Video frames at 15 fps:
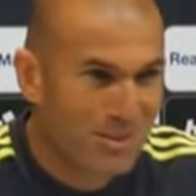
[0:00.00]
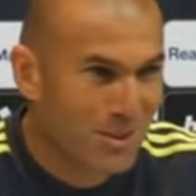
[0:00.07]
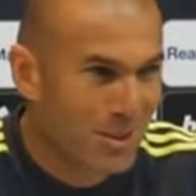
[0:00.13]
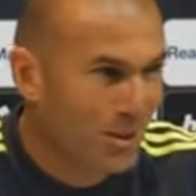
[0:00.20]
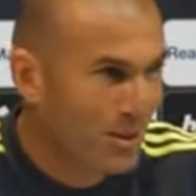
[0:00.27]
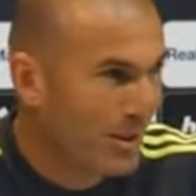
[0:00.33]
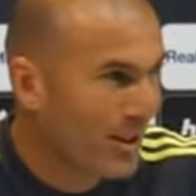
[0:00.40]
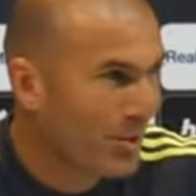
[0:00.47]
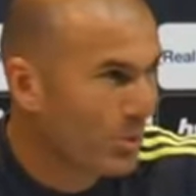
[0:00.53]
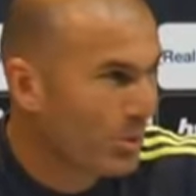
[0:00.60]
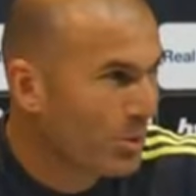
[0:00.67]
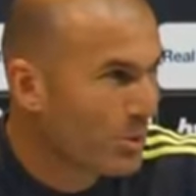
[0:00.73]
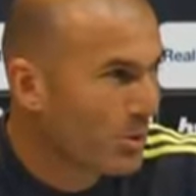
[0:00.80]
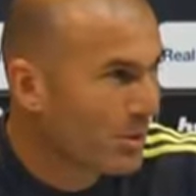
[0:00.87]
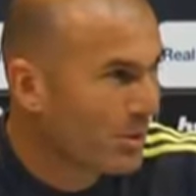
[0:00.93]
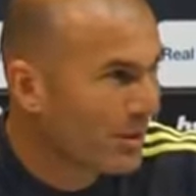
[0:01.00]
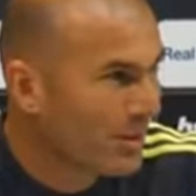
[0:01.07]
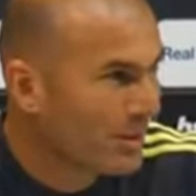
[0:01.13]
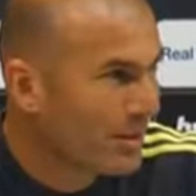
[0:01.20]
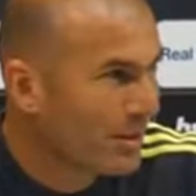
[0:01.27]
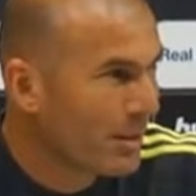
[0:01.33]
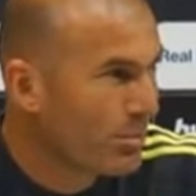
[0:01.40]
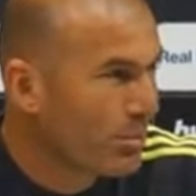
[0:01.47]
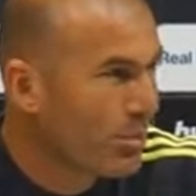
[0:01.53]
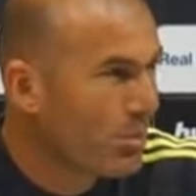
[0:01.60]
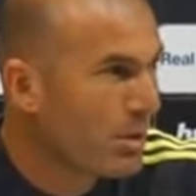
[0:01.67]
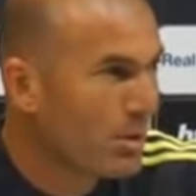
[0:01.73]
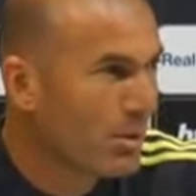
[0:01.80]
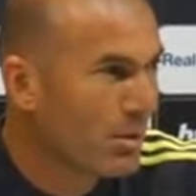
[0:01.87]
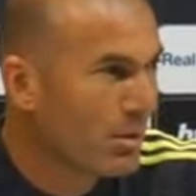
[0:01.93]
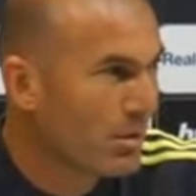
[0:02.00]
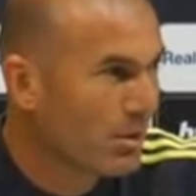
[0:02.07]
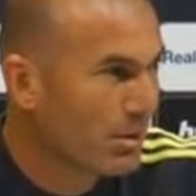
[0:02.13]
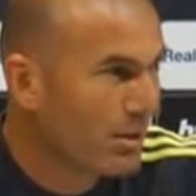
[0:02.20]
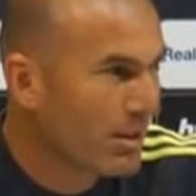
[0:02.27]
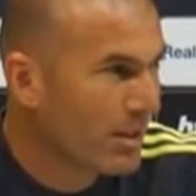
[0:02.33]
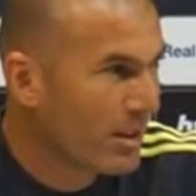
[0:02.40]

no, en absoluto. Del público no.